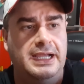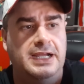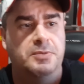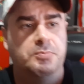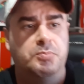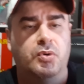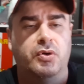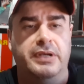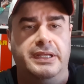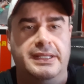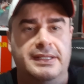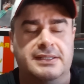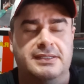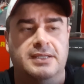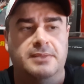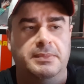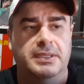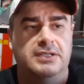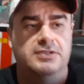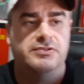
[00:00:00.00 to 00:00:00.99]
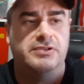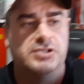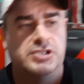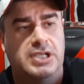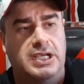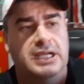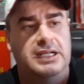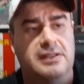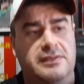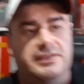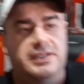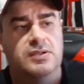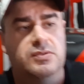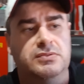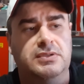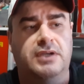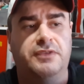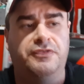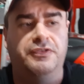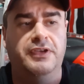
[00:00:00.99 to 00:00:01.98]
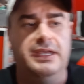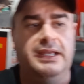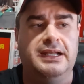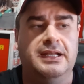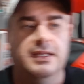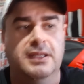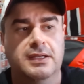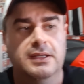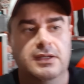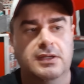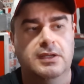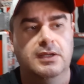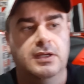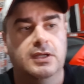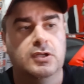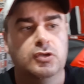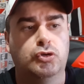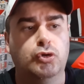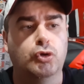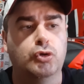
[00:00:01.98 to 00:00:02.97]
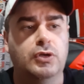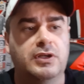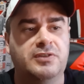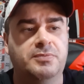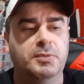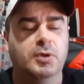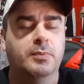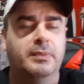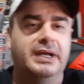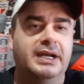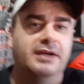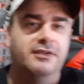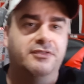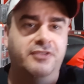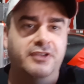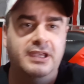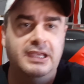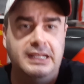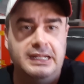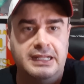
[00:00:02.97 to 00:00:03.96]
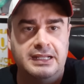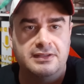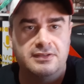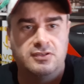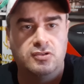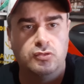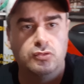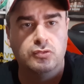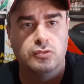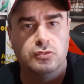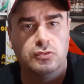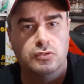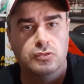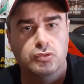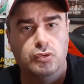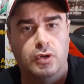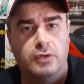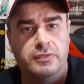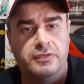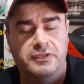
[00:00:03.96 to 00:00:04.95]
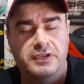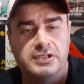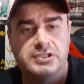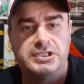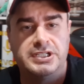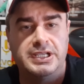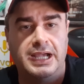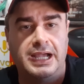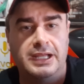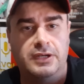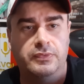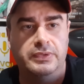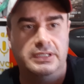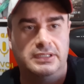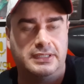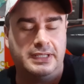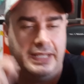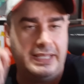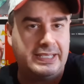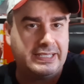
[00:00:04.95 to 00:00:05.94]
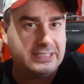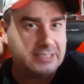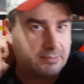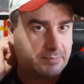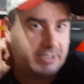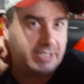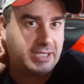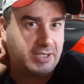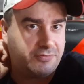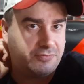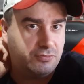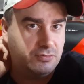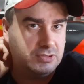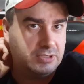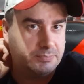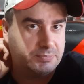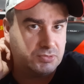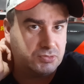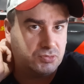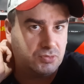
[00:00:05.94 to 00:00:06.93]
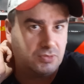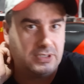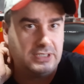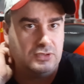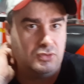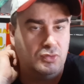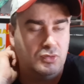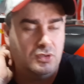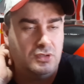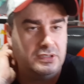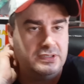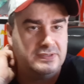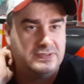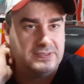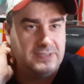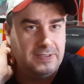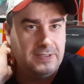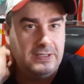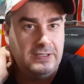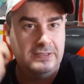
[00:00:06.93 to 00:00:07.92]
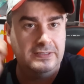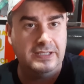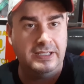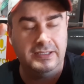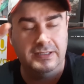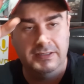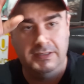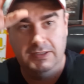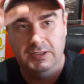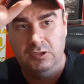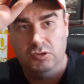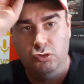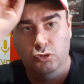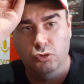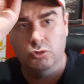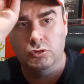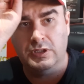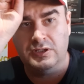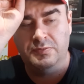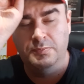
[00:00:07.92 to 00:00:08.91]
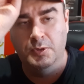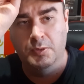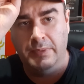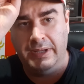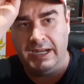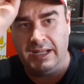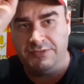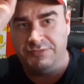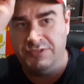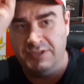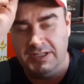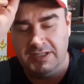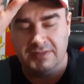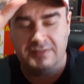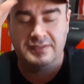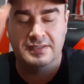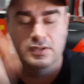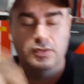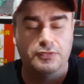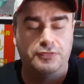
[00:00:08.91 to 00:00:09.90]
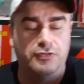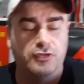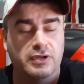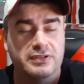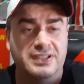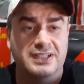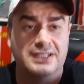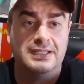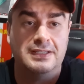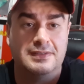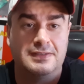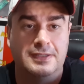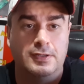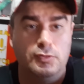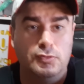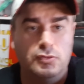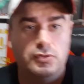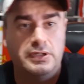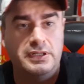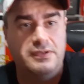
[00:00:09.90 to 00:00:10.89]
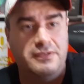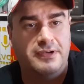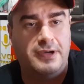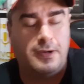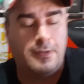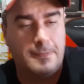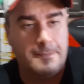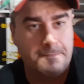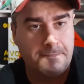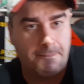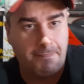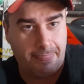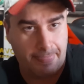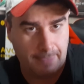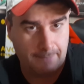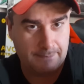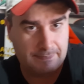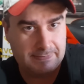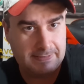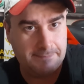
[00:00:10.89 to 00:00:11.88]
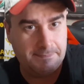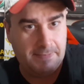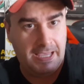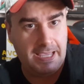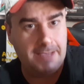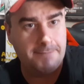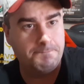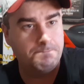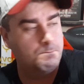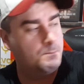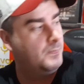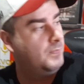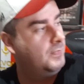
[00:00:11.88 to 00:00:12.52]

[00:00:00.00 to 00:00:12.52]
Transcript: A Arboleda também vai chegar na segunda-feira. Tudo às mil maravilhas, o, o, novo vestiário entregue na Barra Funda para os jogadores, né? Tudo às mil maravilhas, se não fosse a questão do Dorival, né?